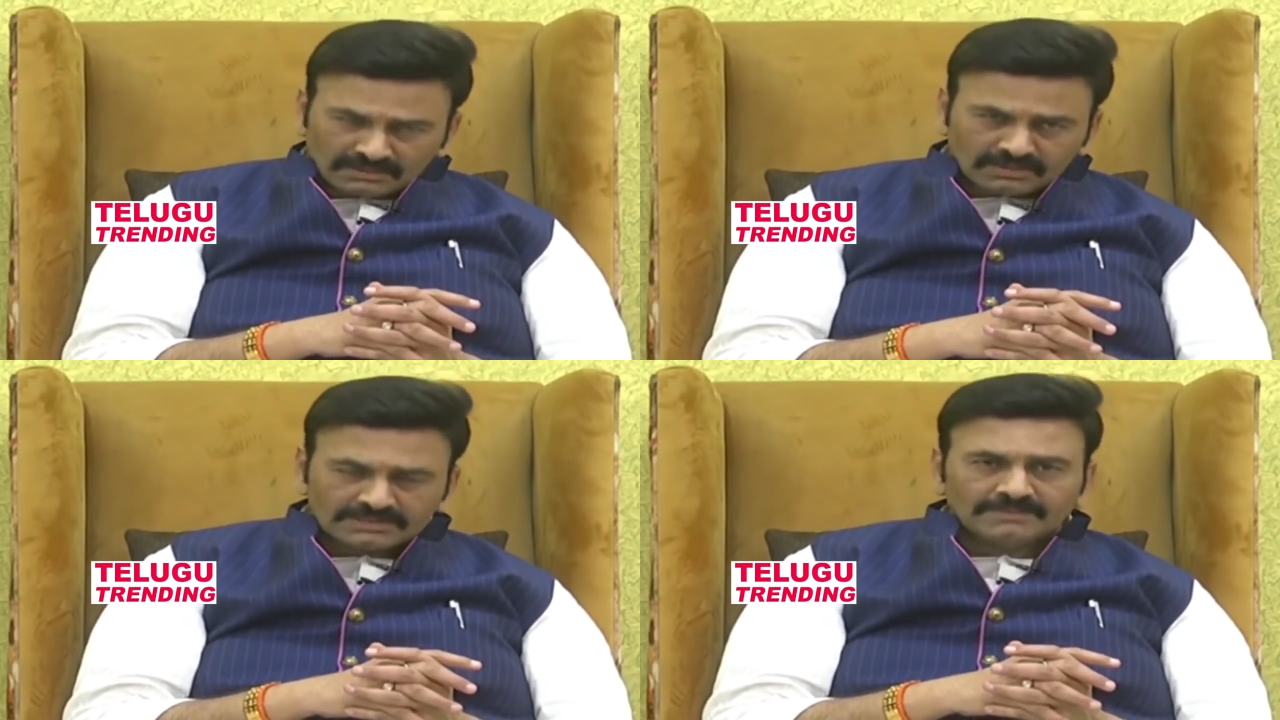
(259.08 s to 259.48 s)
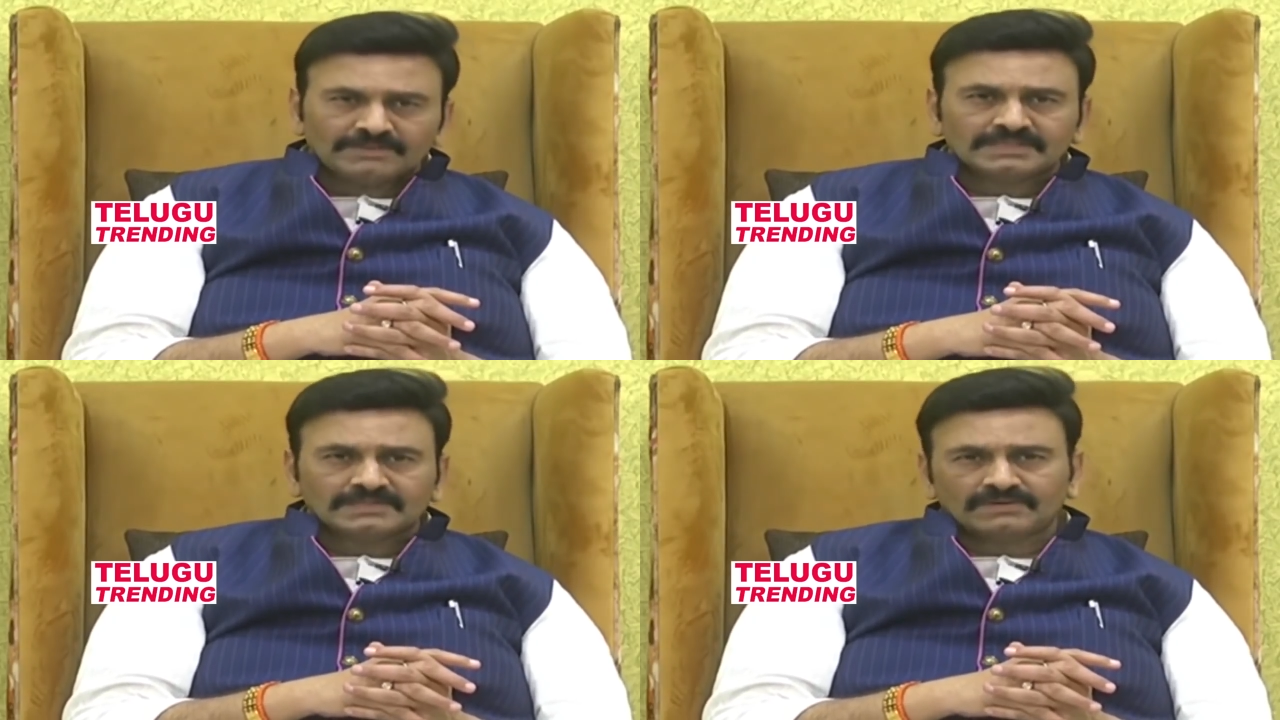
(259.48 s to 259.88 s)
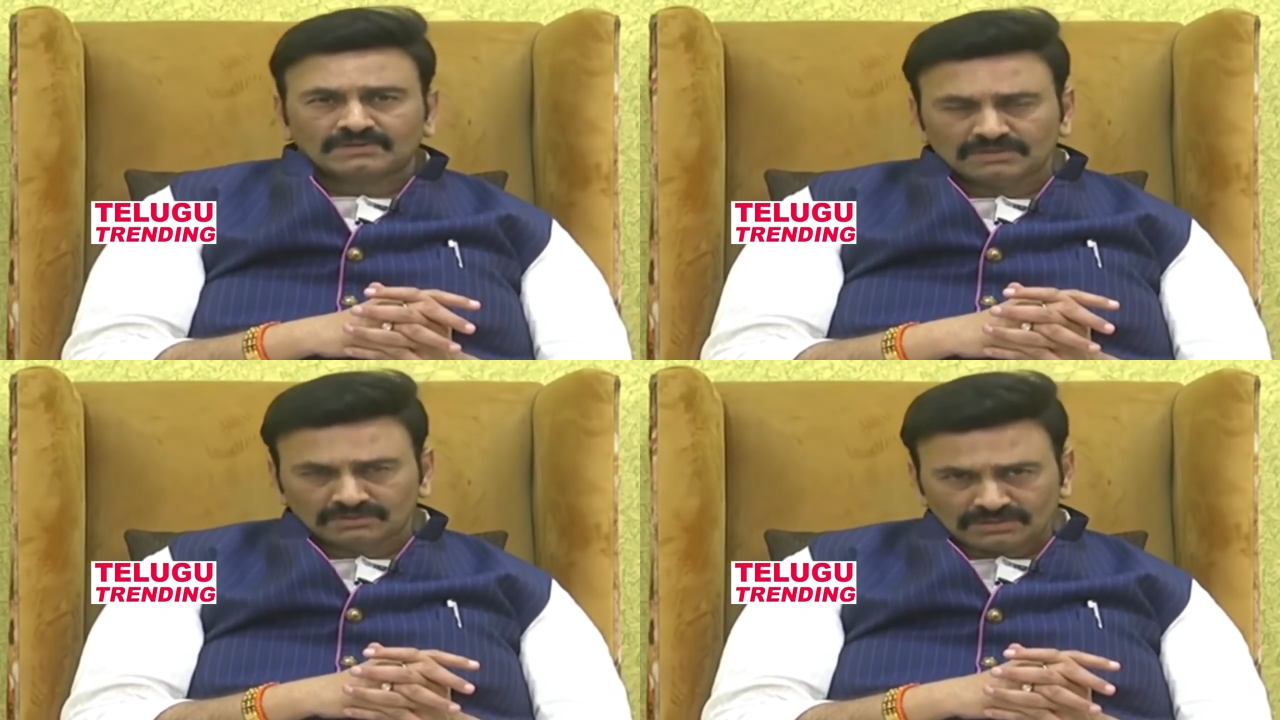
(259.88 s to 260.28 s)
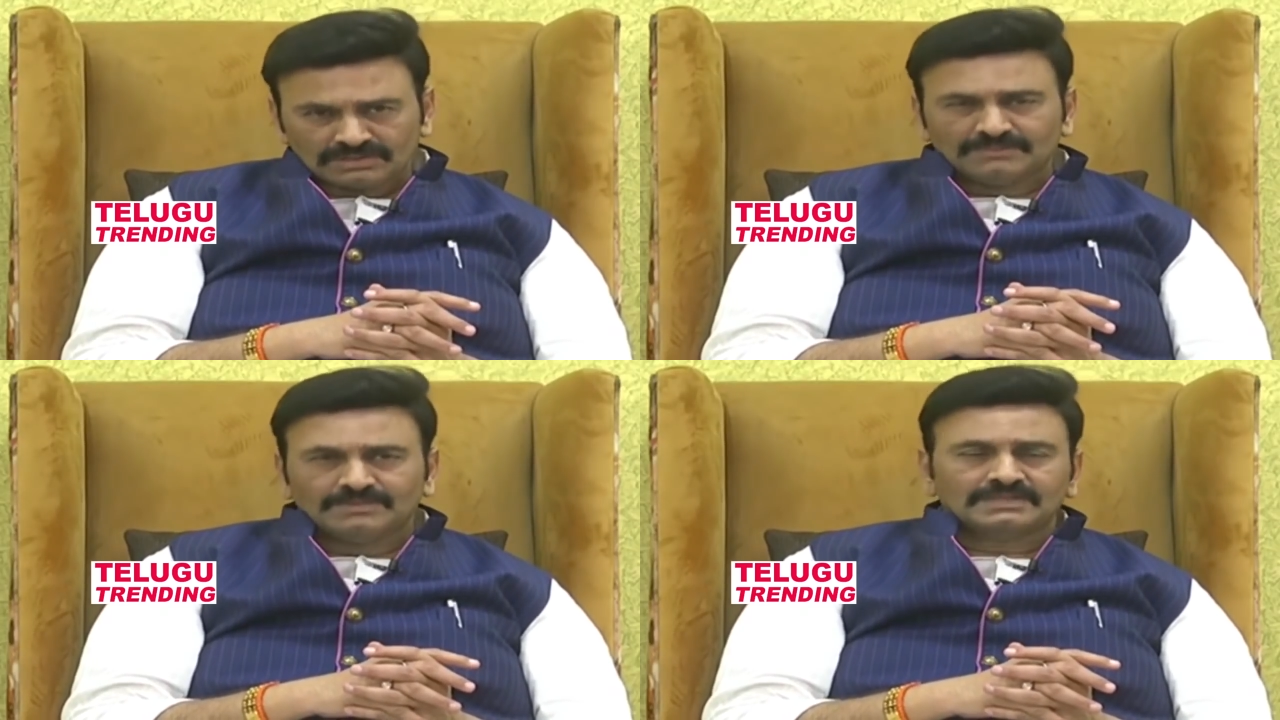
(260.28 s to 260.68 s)
అదొక సామాజిక వర్గం ఇదొక
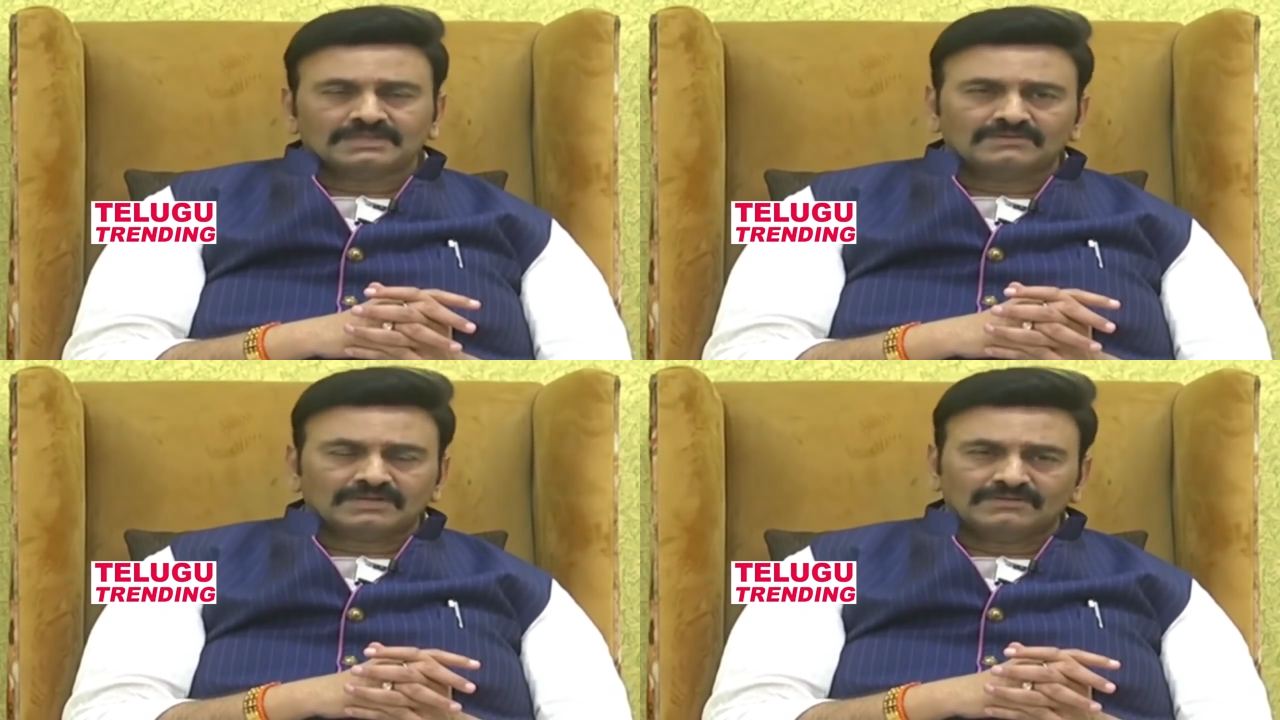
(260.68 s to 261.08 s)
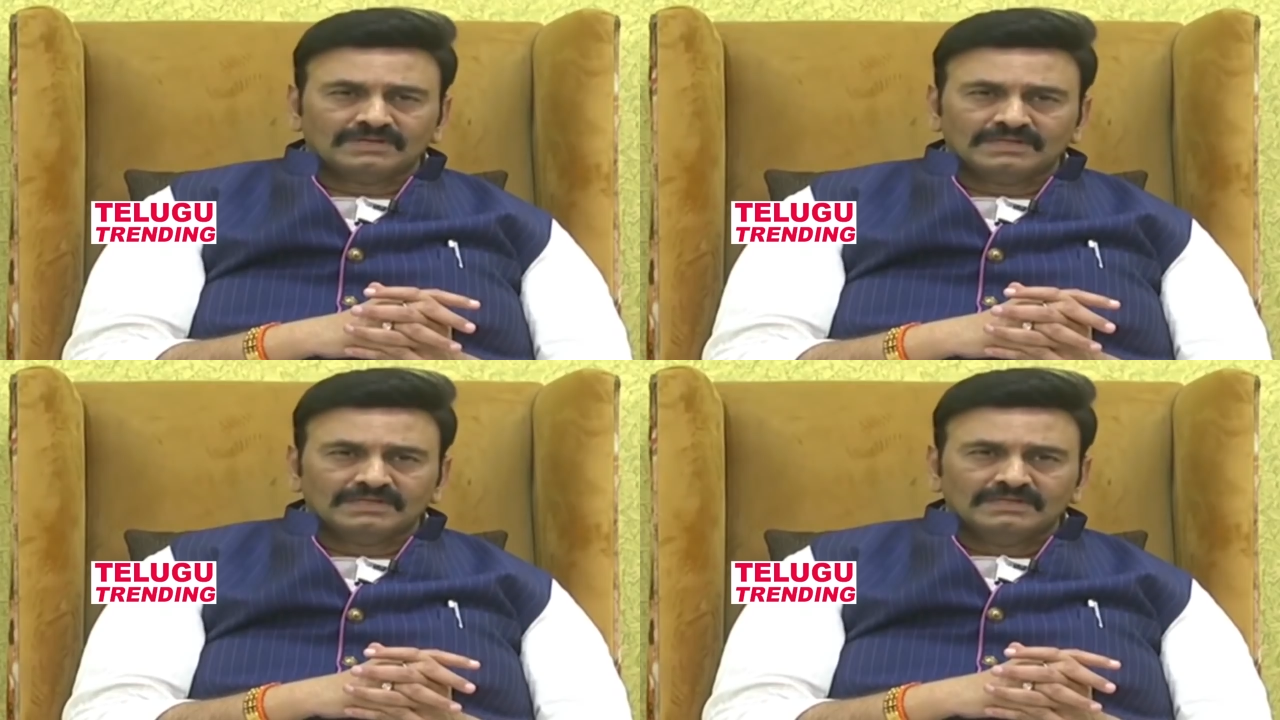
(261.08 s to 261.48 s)
సామాజిక వర్గమా